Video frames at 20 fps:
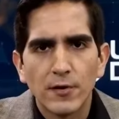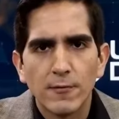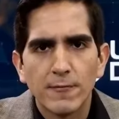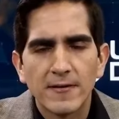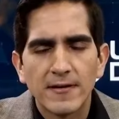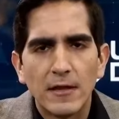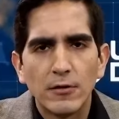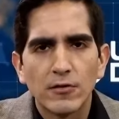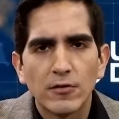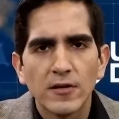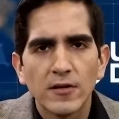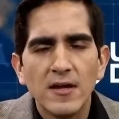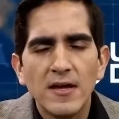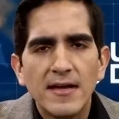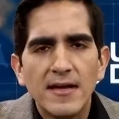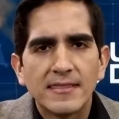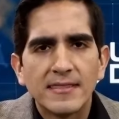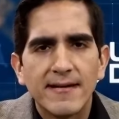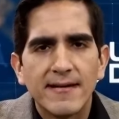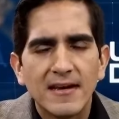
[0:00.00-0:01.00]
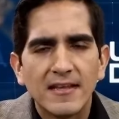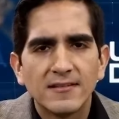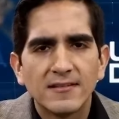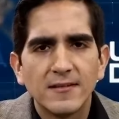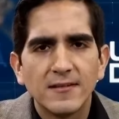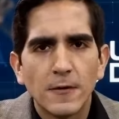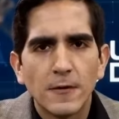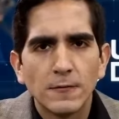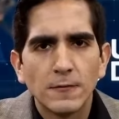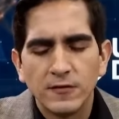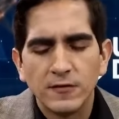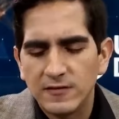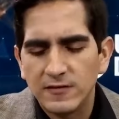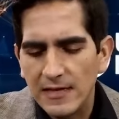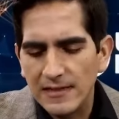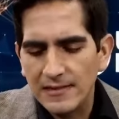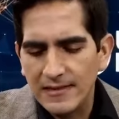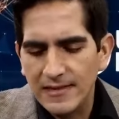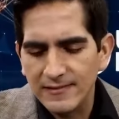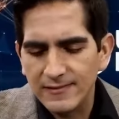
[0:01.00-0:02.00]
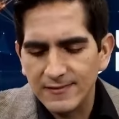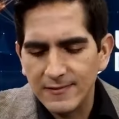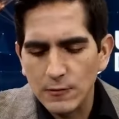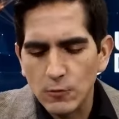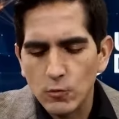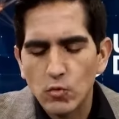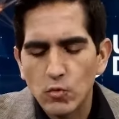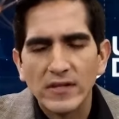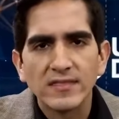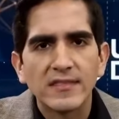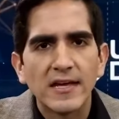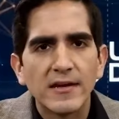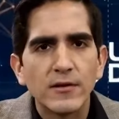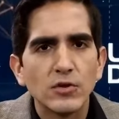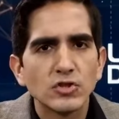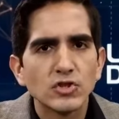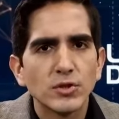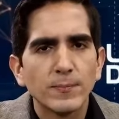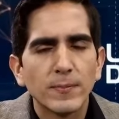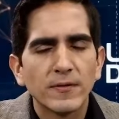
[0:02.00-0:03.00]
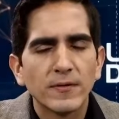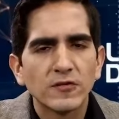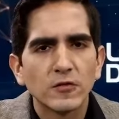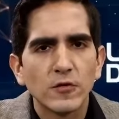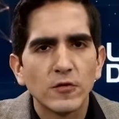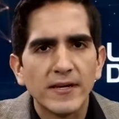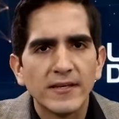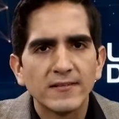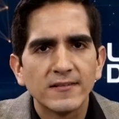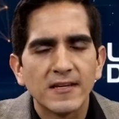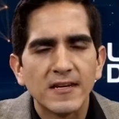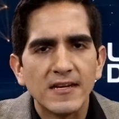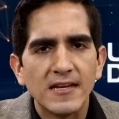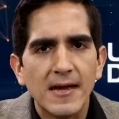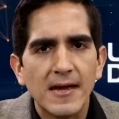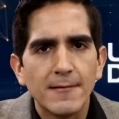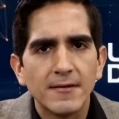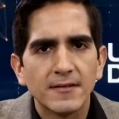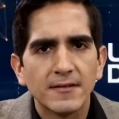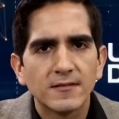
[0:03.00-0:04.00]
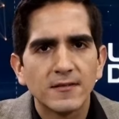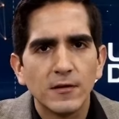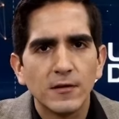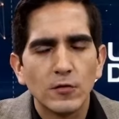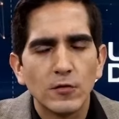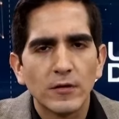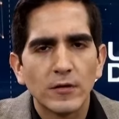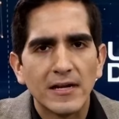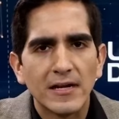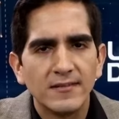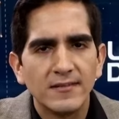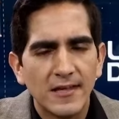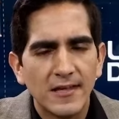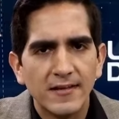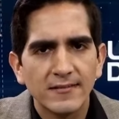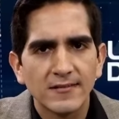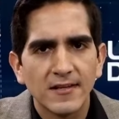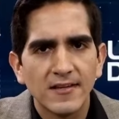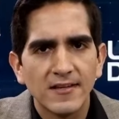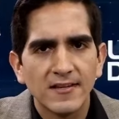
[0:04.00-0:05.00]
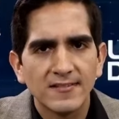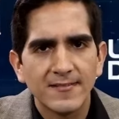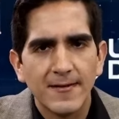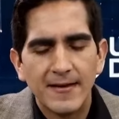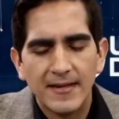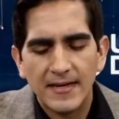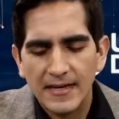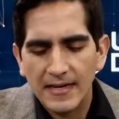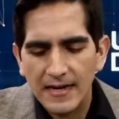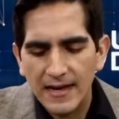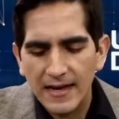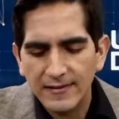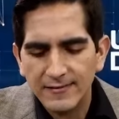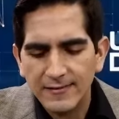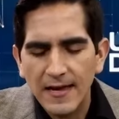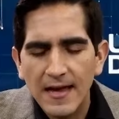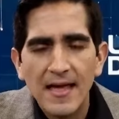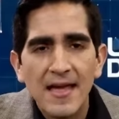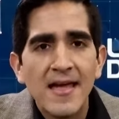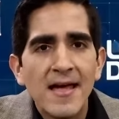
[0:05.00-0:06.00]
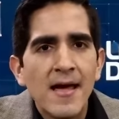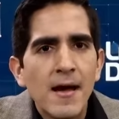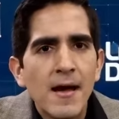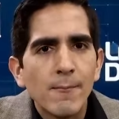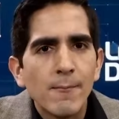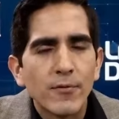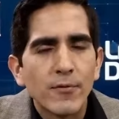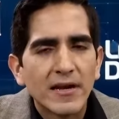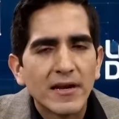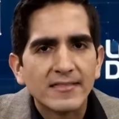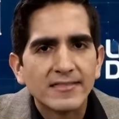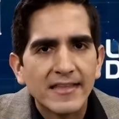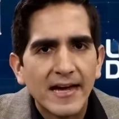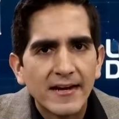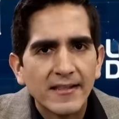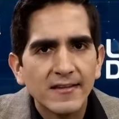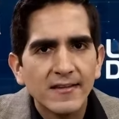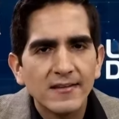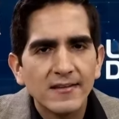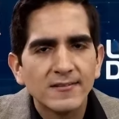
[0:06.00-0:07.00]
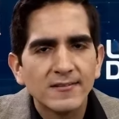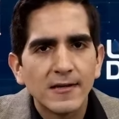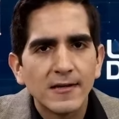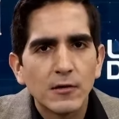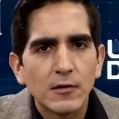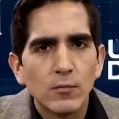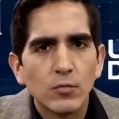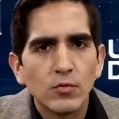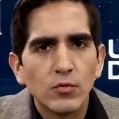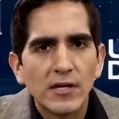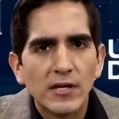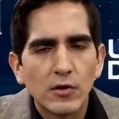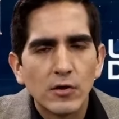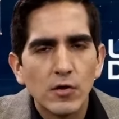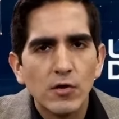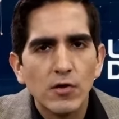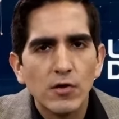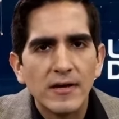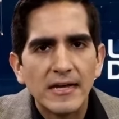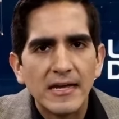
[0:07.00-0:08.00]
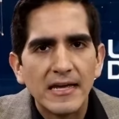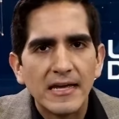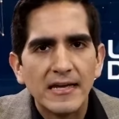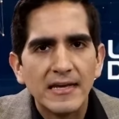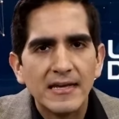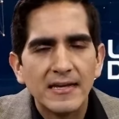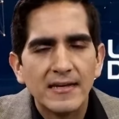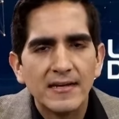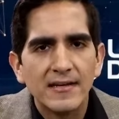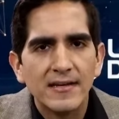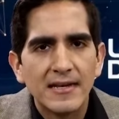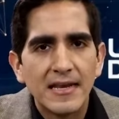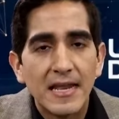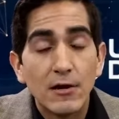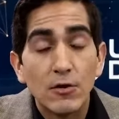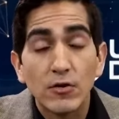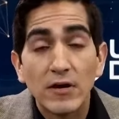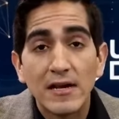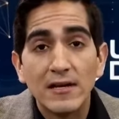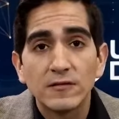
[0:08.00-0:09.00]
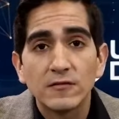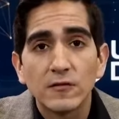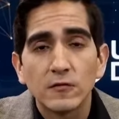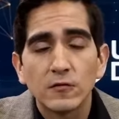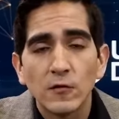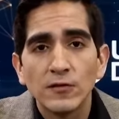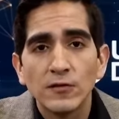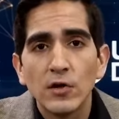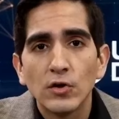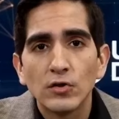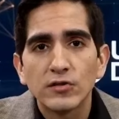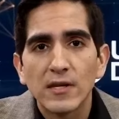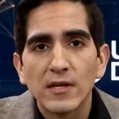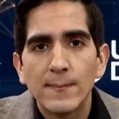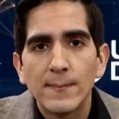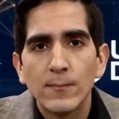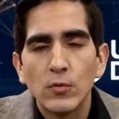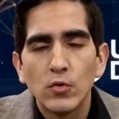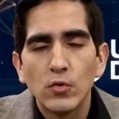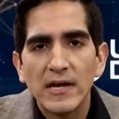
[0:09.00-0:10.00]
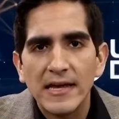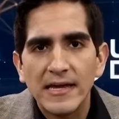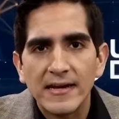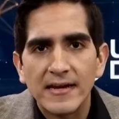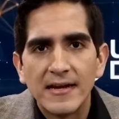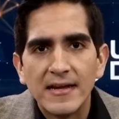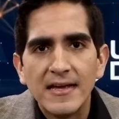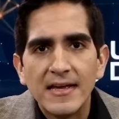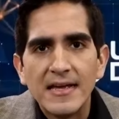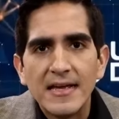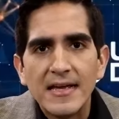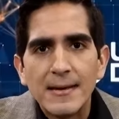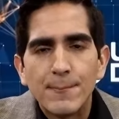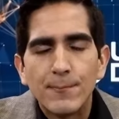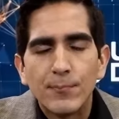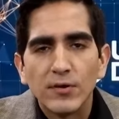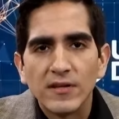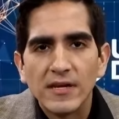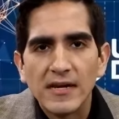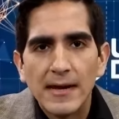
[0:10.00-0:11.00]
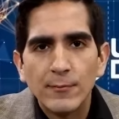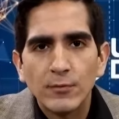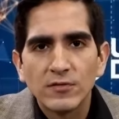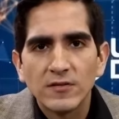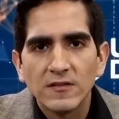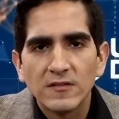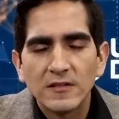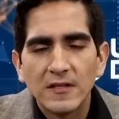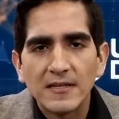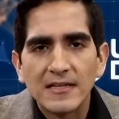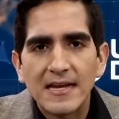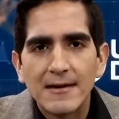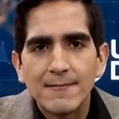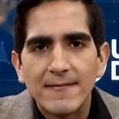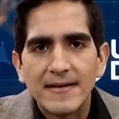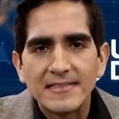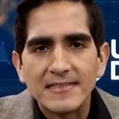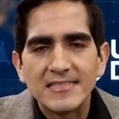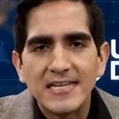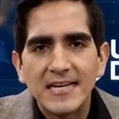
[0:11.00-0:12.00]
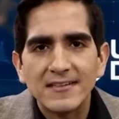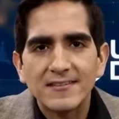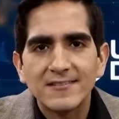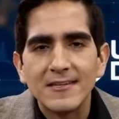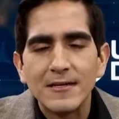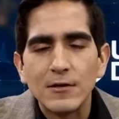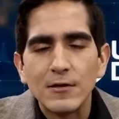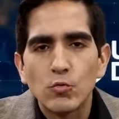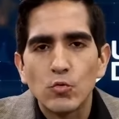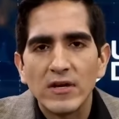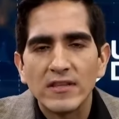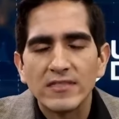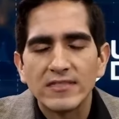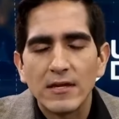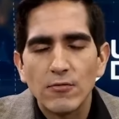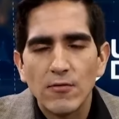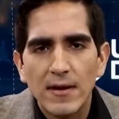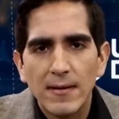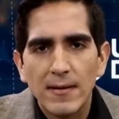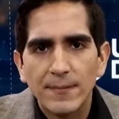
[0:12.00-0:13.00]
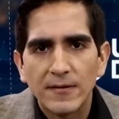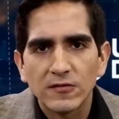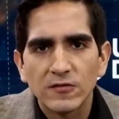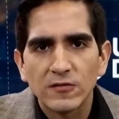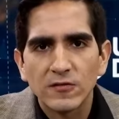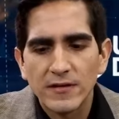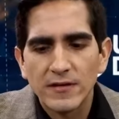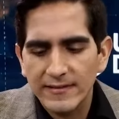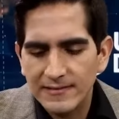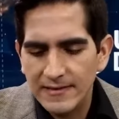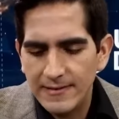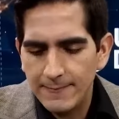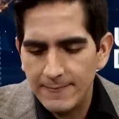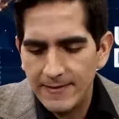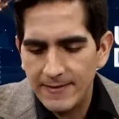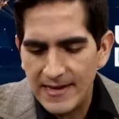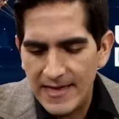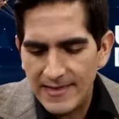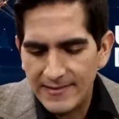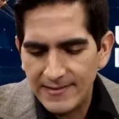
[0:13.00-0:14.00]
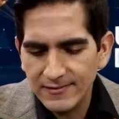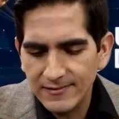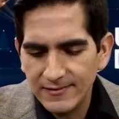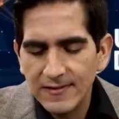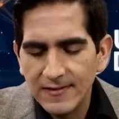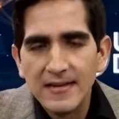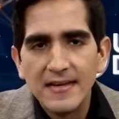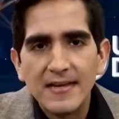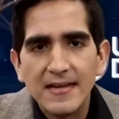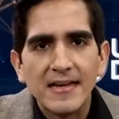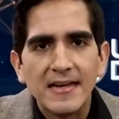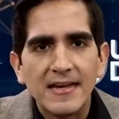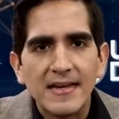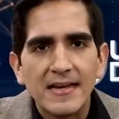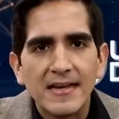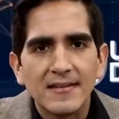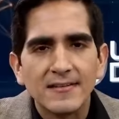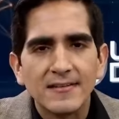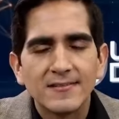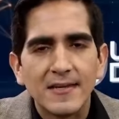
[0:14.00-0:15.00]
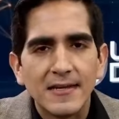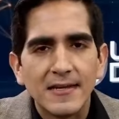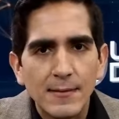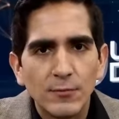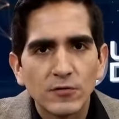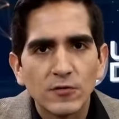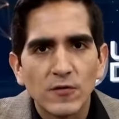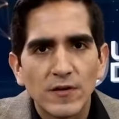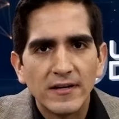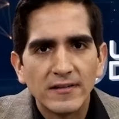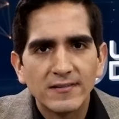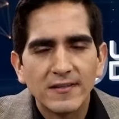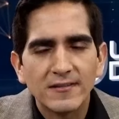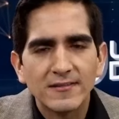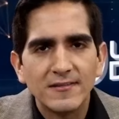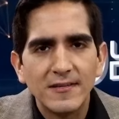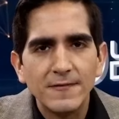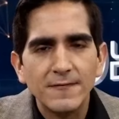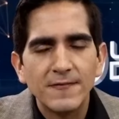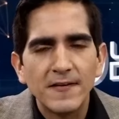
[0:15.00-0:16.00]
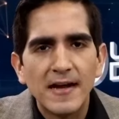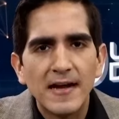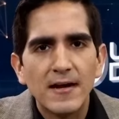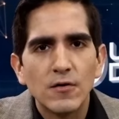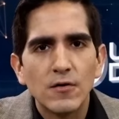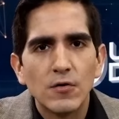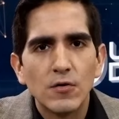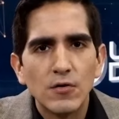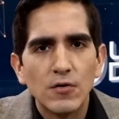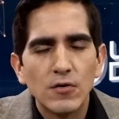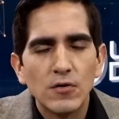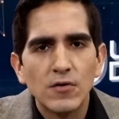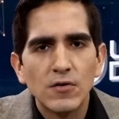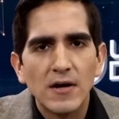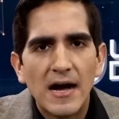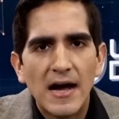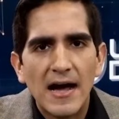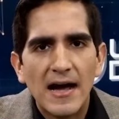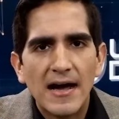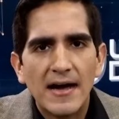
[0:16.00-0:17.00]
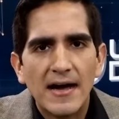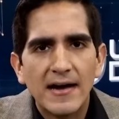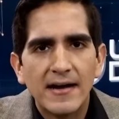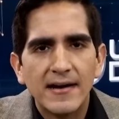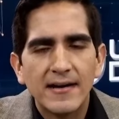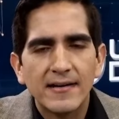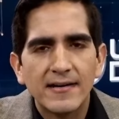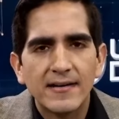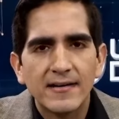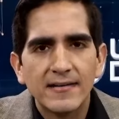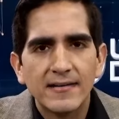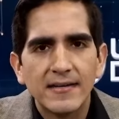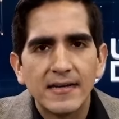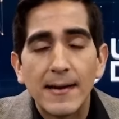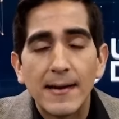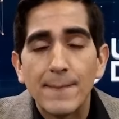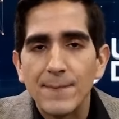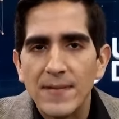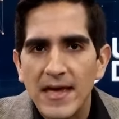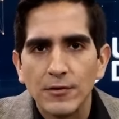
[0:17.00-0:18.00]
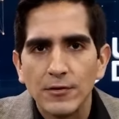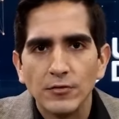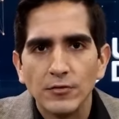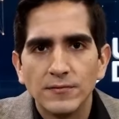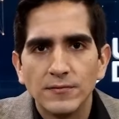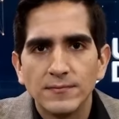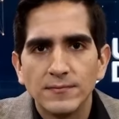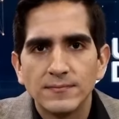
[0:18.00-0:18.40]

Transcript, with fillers: gobernador daban la cifra oficial de 58 personas que ya habían sido localizadas, que ya estaban en casa. Por la tarde se comunicó eh, la localización de otra mujer podríamos decir que van ya 59 personas liberadas. Eh, ¿Seguimos esa cifra o ha eh, cambiado?